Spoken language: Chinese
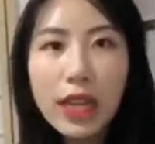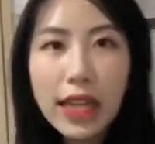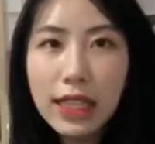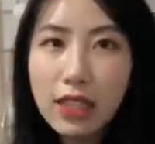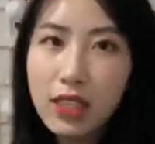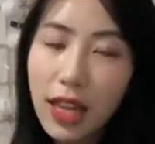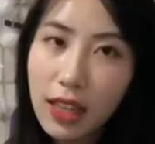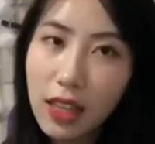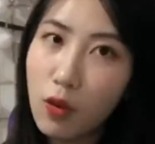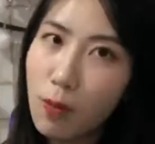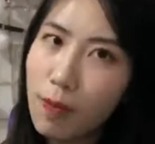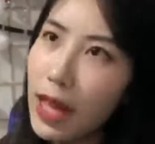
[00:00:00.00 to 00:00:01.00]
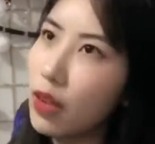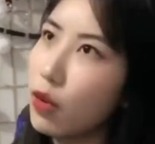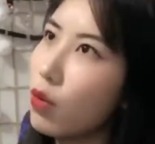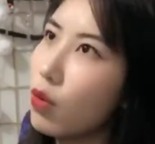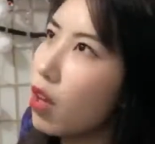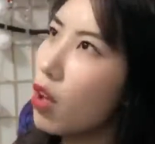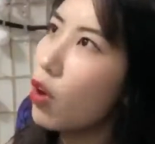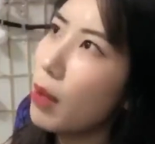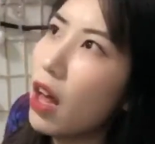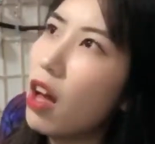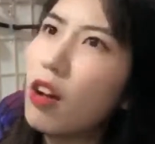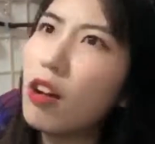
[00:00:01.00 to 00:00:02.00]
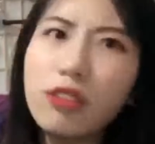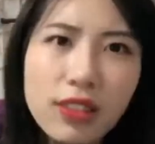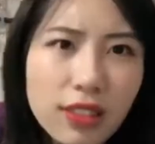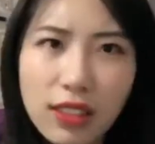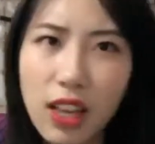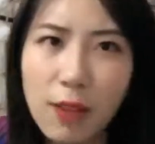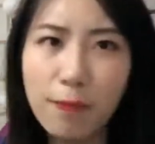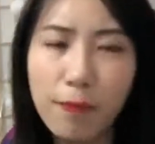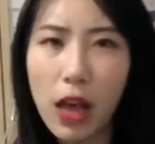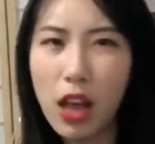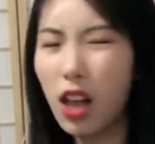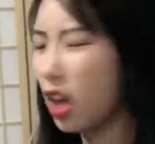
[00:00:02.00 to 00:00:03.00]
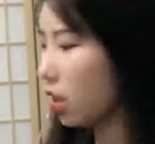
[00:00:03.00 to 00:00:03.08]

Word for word: 我现在在这家店我买过，买了好几年吧。